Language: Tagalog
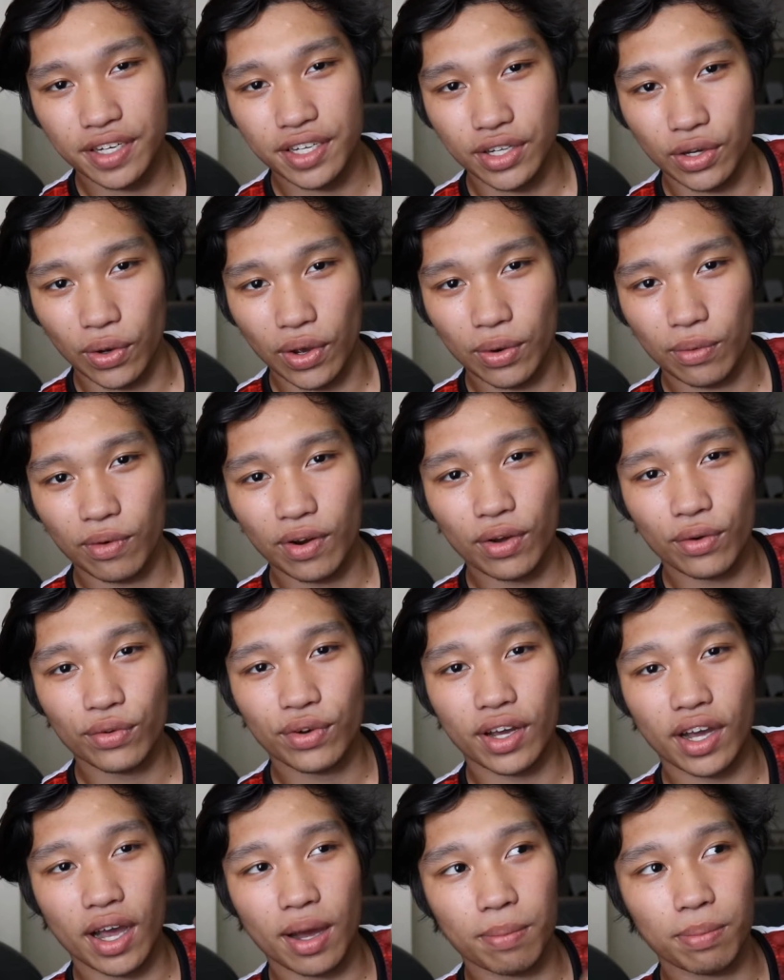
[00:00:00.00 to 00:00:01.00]
video and wala ko
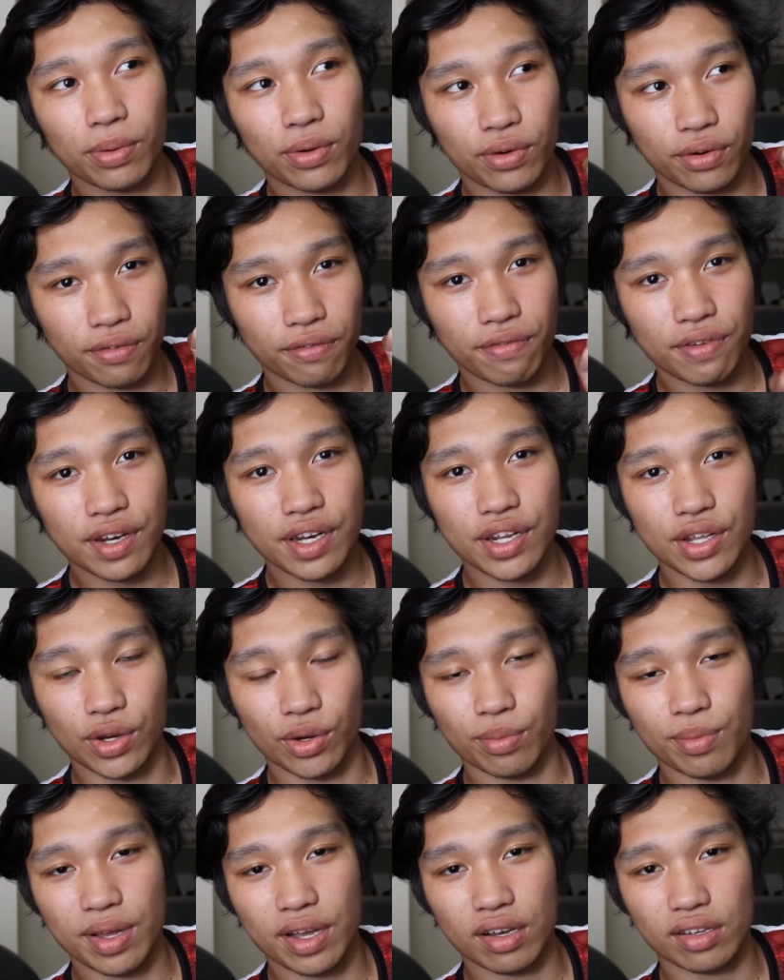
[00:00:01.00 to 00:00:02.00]
naka-upload og
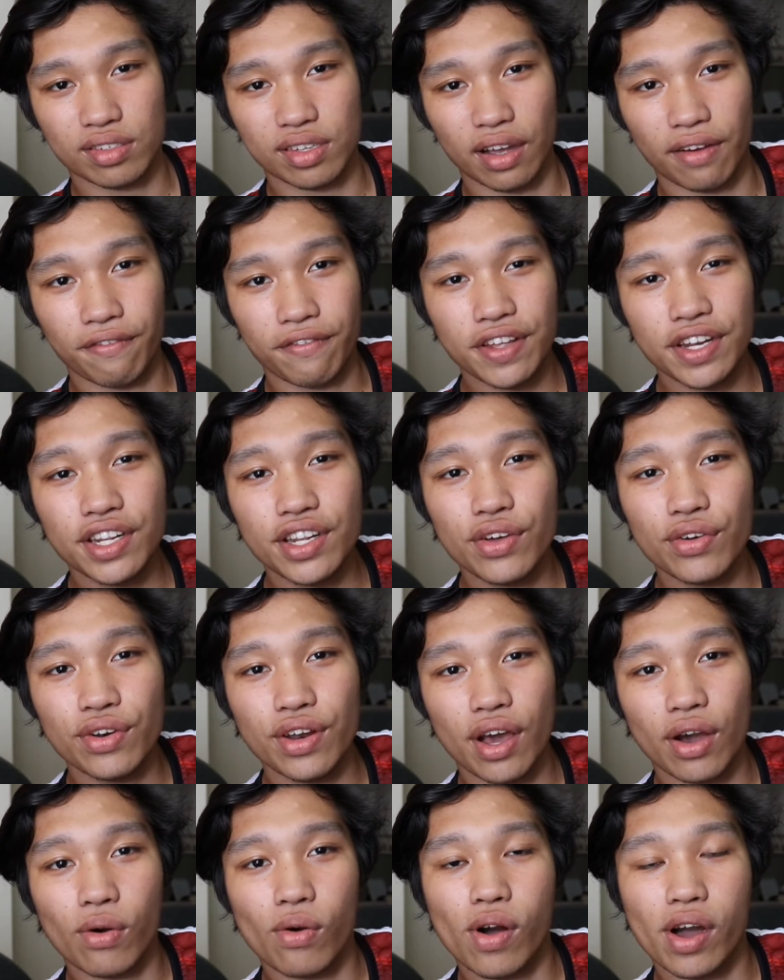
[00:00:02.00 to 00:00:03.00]
video because ang video
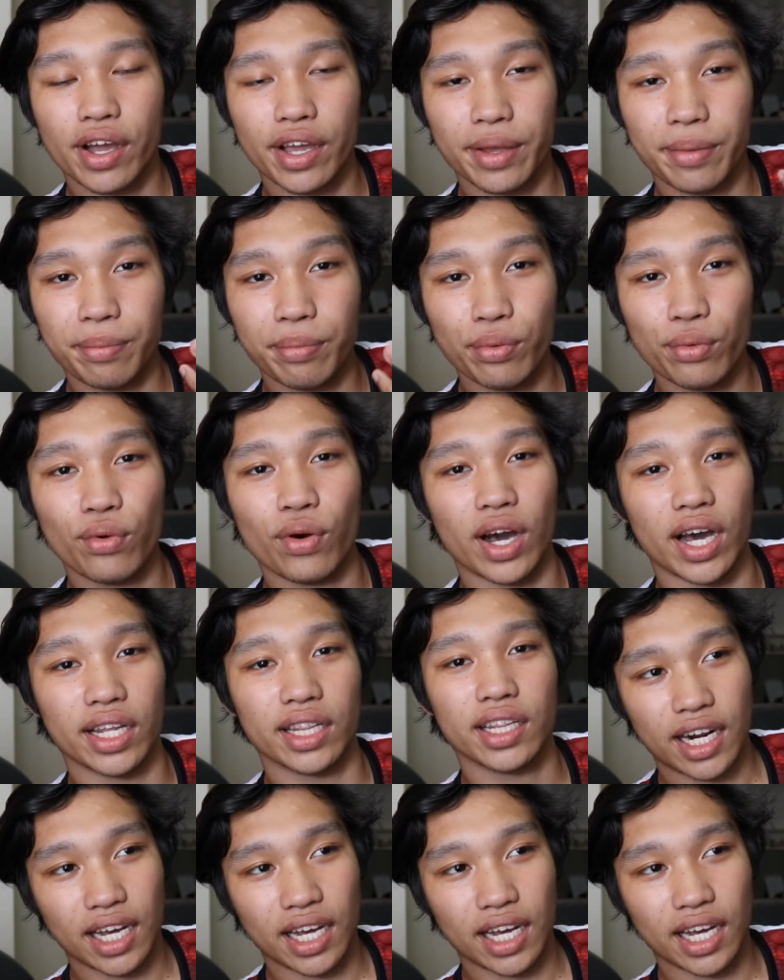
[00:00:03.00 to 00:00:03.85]
na ako ang gibuhat